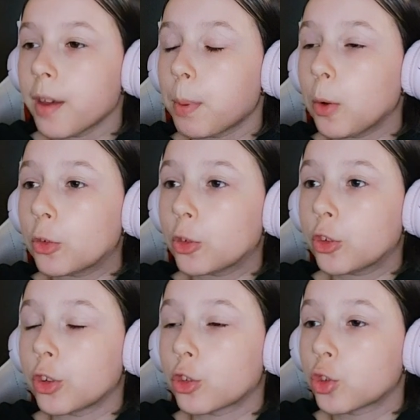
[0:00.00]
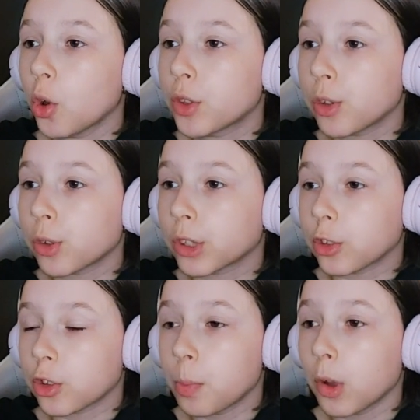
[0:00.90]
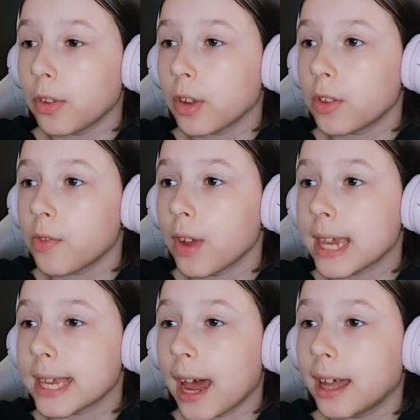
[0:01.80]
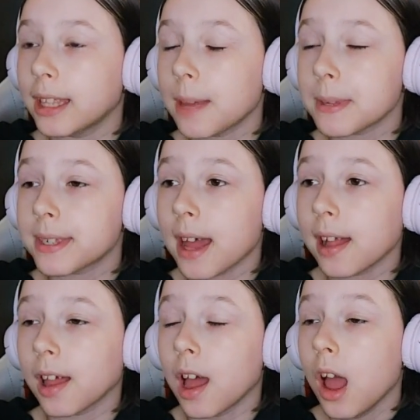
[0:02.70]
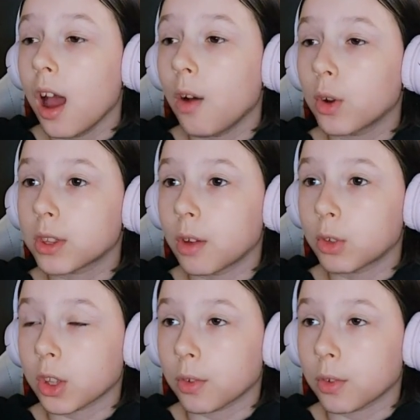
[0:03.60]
плюшечки, что дает наши спонсоры, авторства я написала. Вот на вот этой